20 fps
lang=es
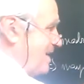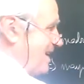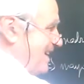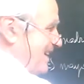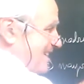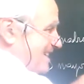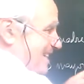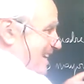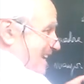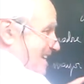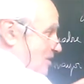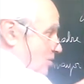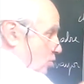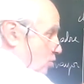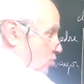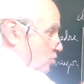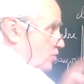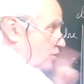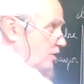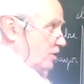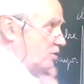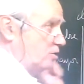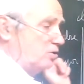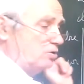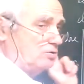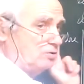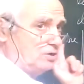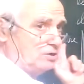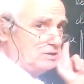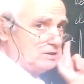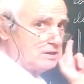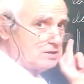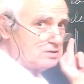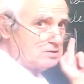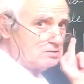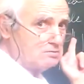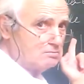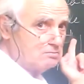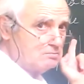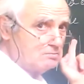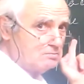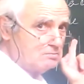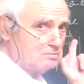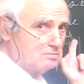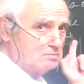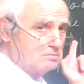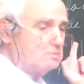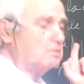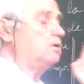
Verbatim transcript: tiene también esas dos incógnitas.